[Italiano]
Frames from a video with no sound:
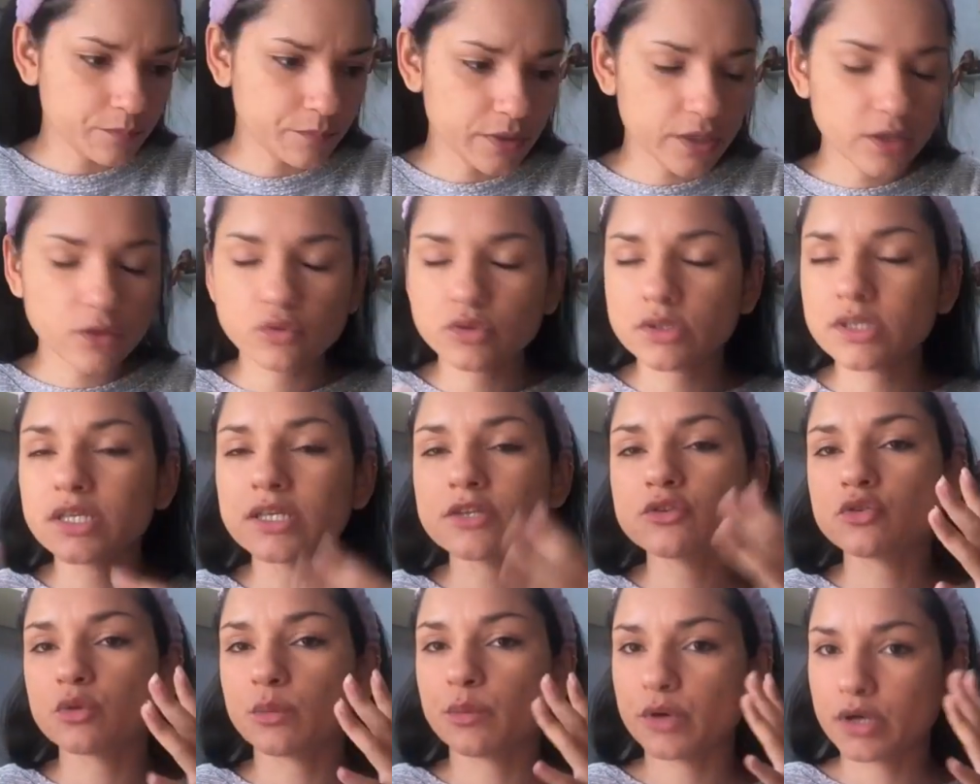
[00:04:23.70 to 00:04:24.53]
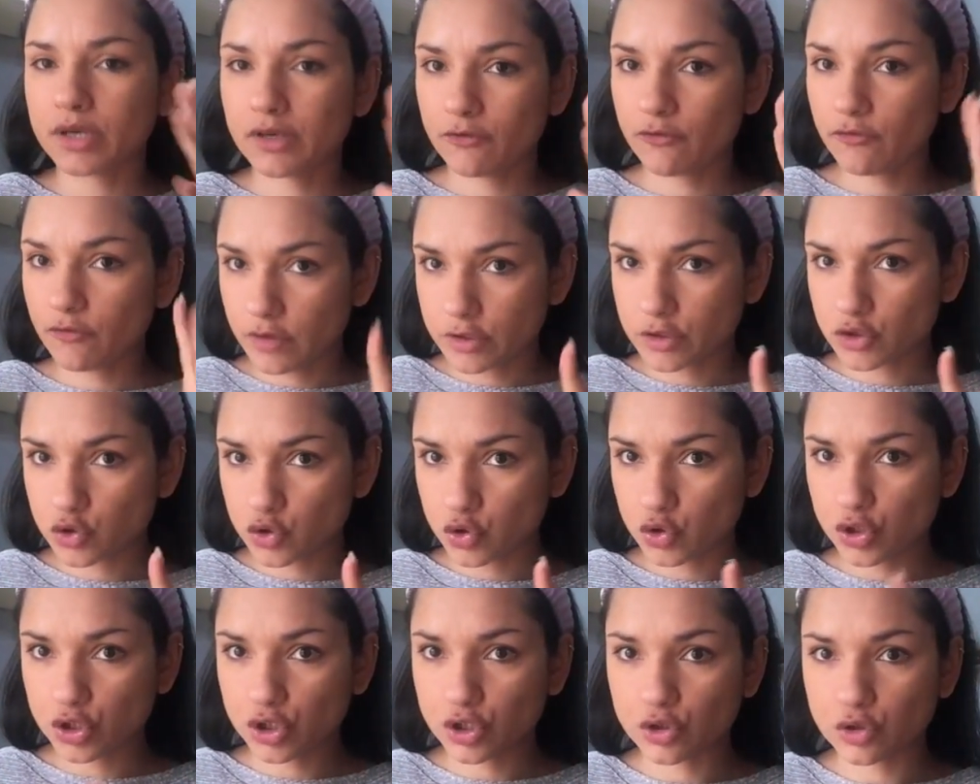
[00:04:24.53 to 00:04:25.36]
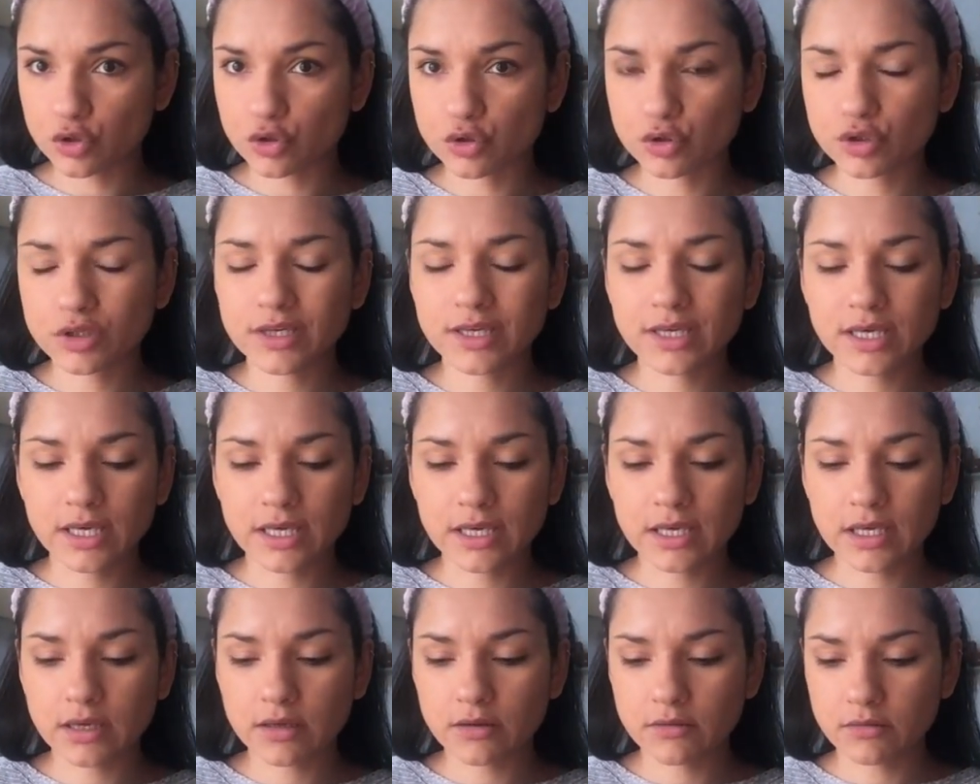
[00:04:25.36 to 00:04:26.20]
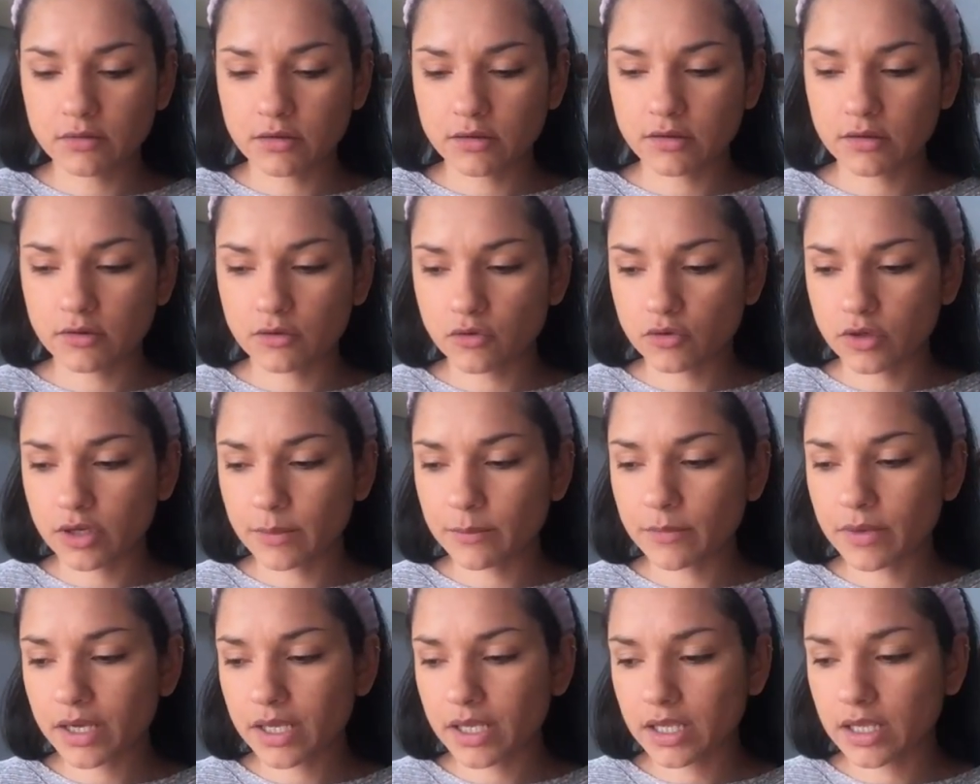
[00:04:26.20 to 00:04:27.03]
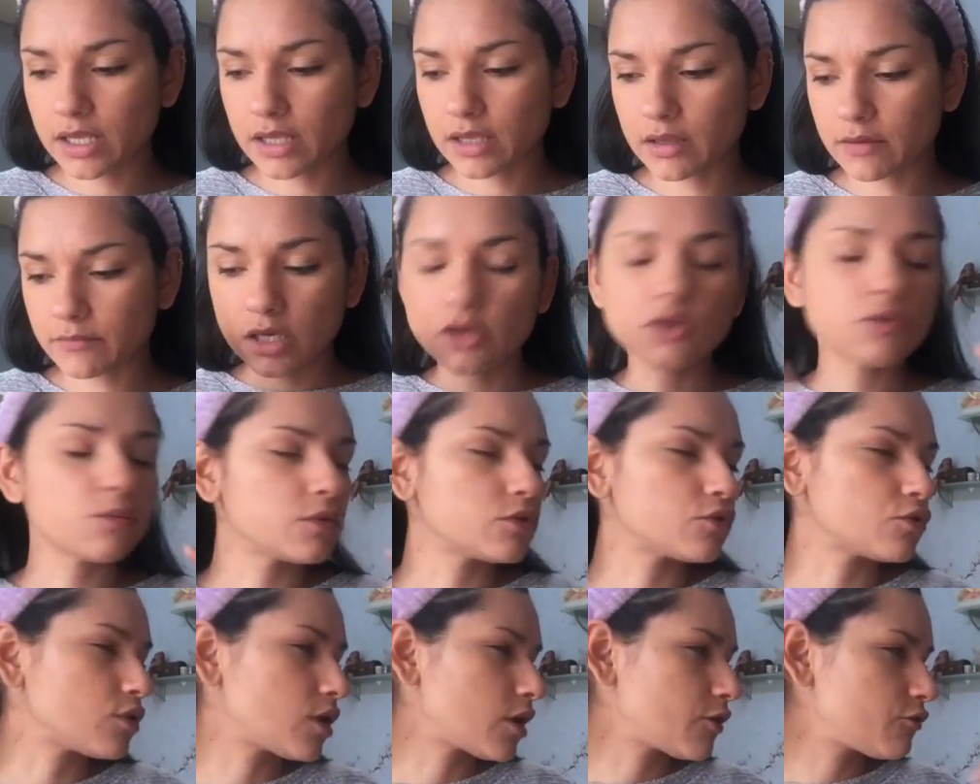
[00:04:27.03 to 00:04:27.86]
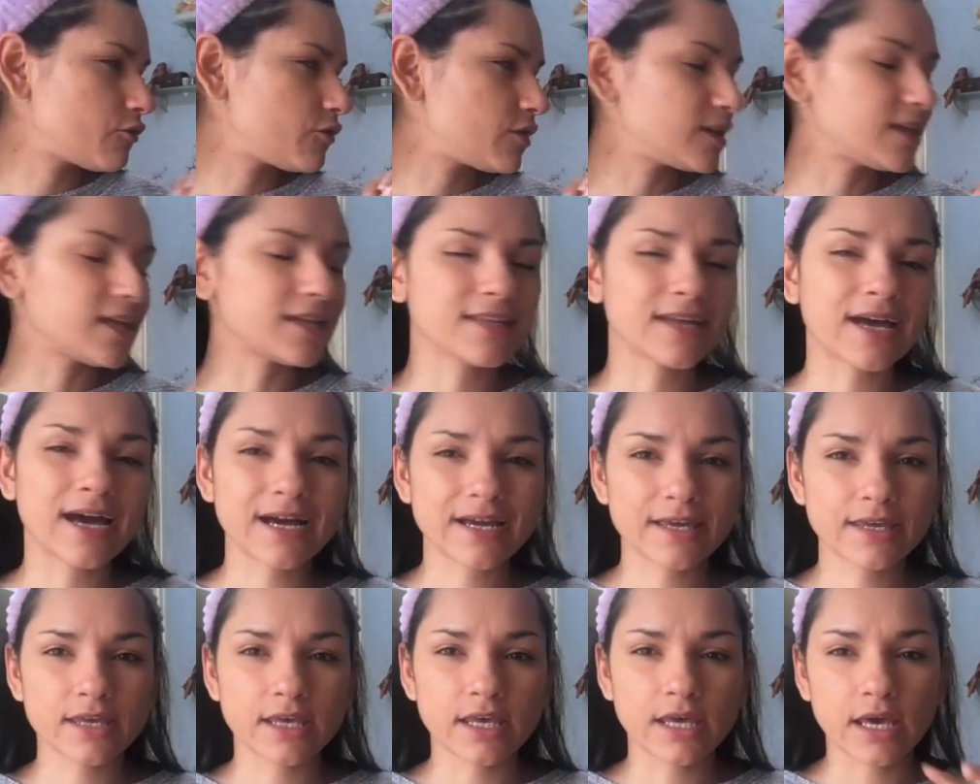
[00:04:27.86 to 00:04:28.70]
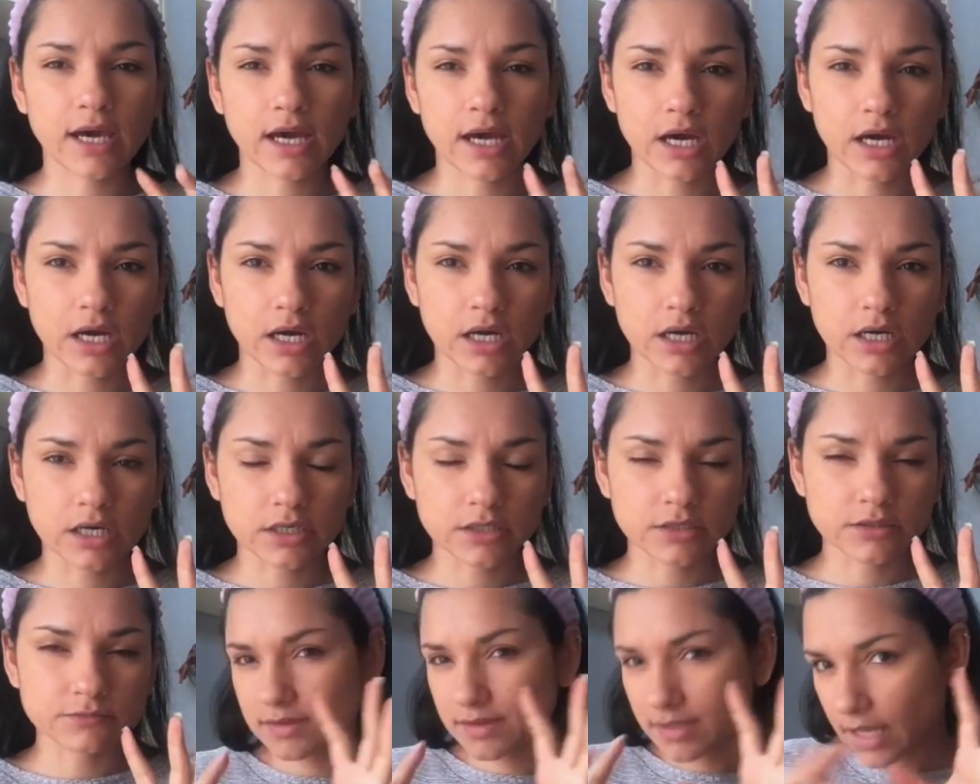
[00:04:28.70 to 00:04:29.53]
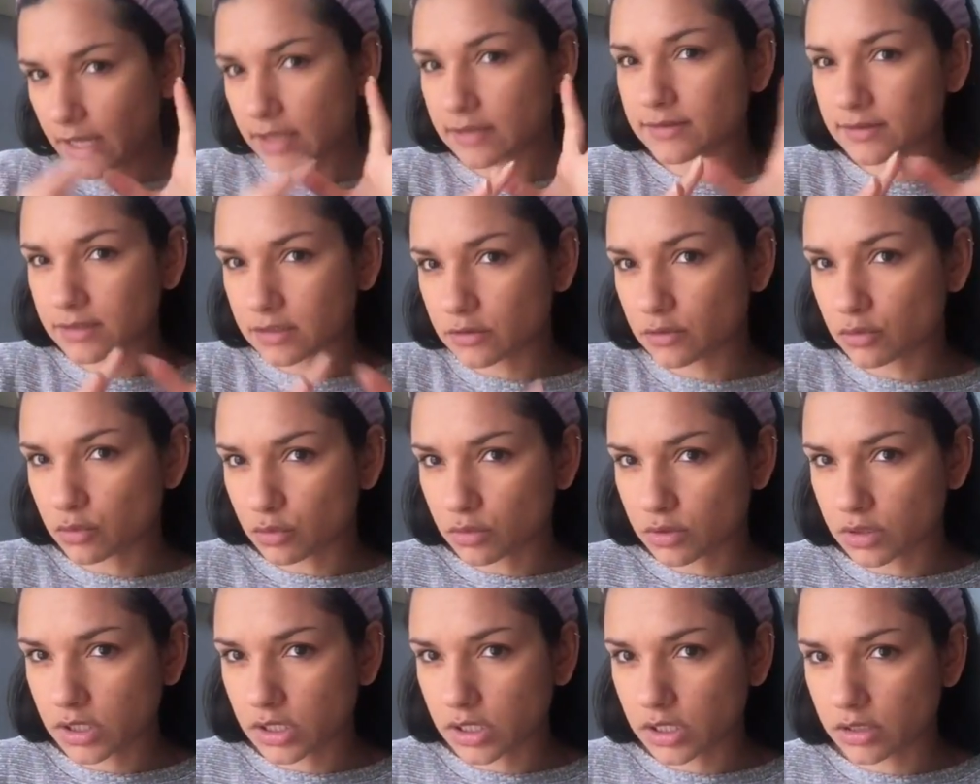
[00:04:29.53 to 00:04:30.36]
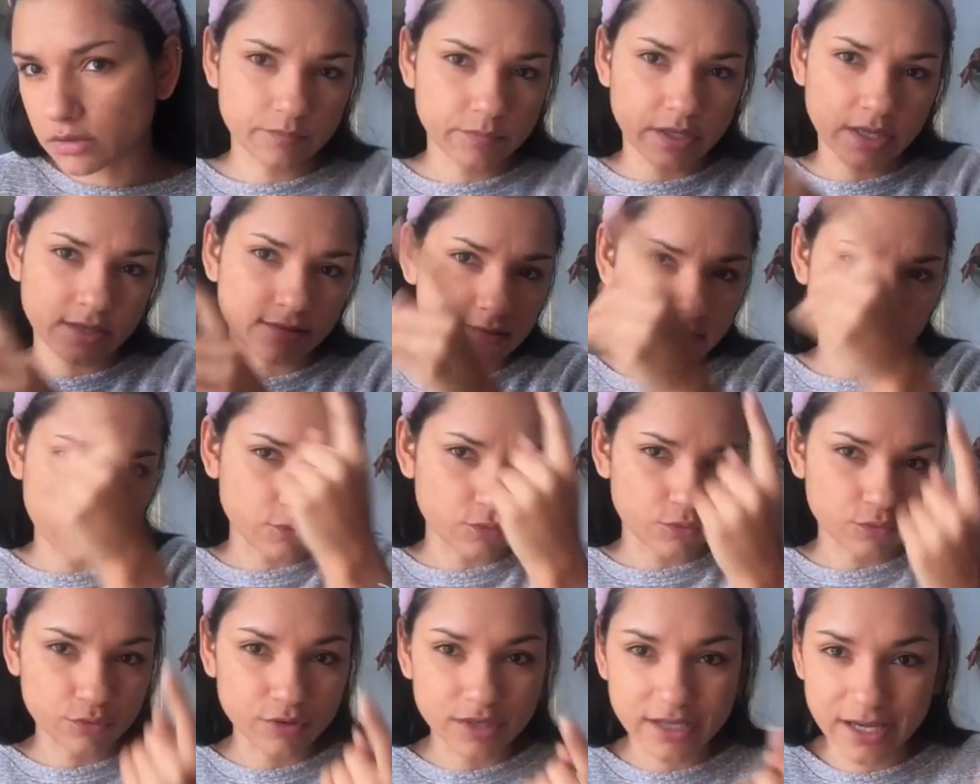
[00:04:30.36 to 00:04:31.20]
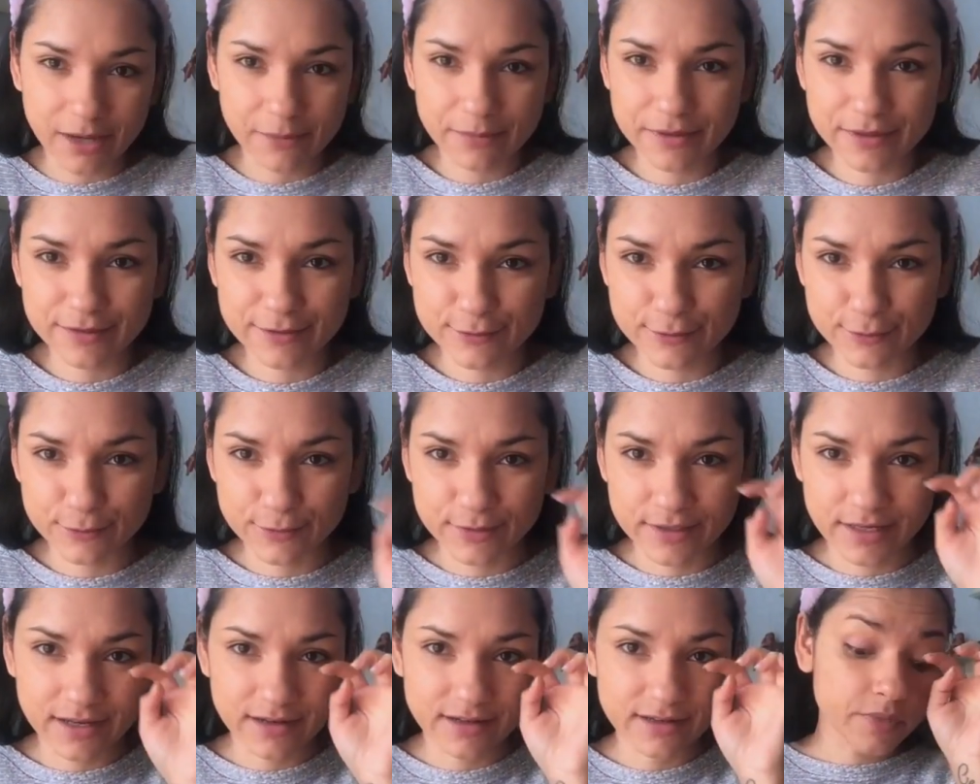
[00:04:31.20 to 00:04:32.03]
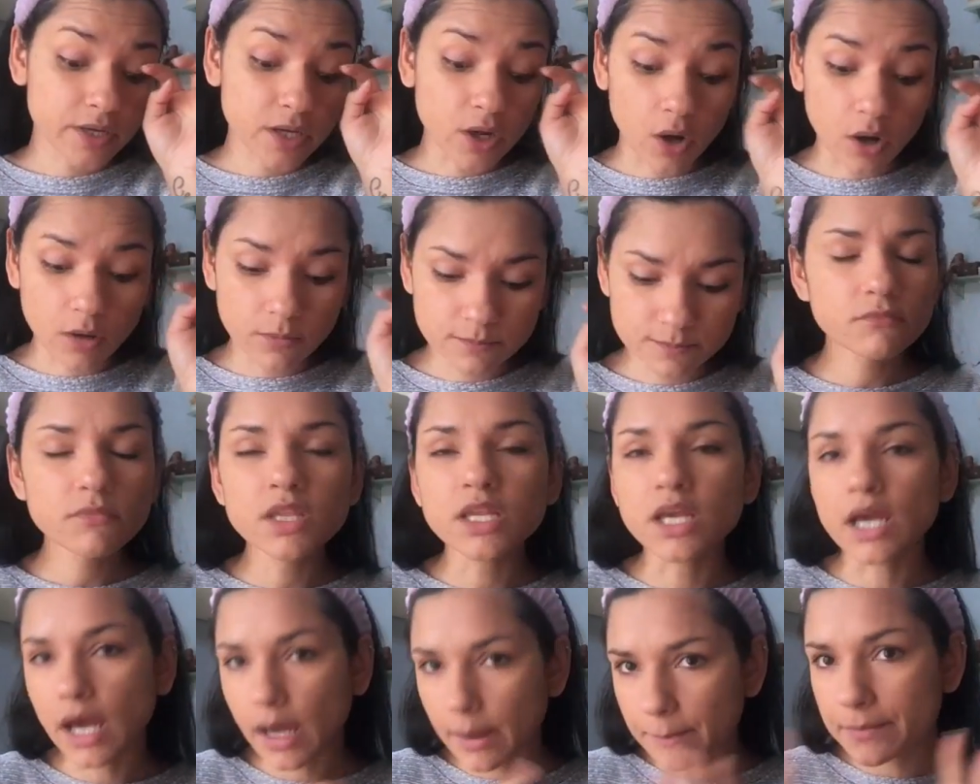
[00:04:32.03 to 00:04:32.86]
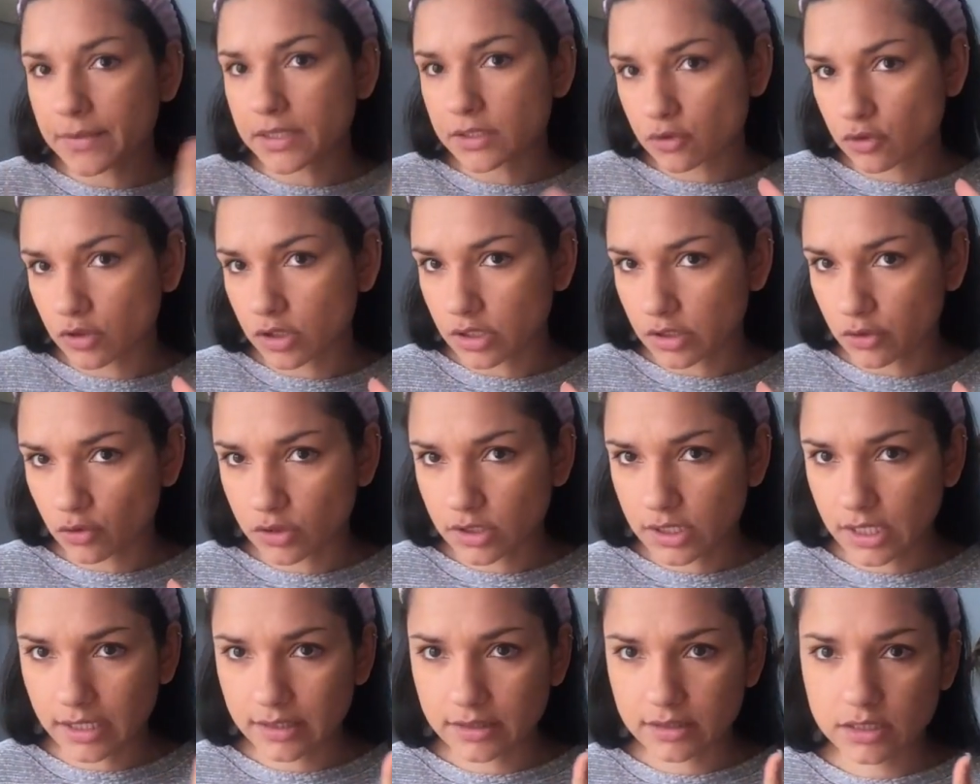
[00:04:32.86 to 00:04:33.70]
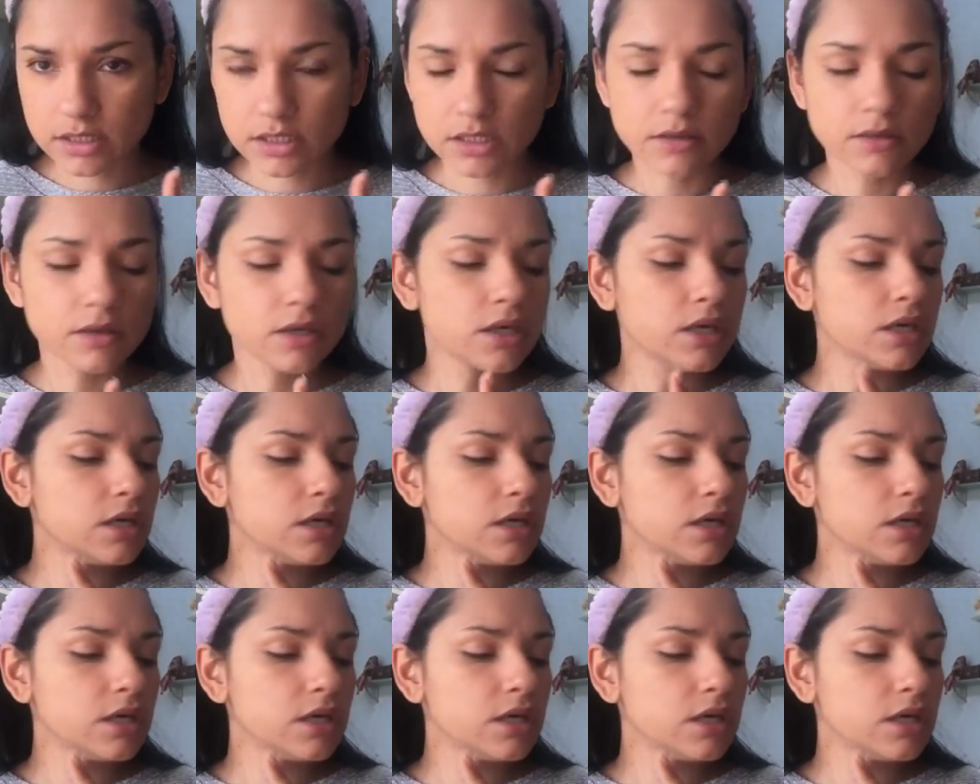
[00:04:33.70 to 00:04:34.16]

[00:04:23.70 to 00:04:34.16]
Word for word: per l'utilizzo poi che faccio io che eh, oramai io mi sono affidata anche a tanti trucchi per essere un'unica persona però ammetto che ne ho tanti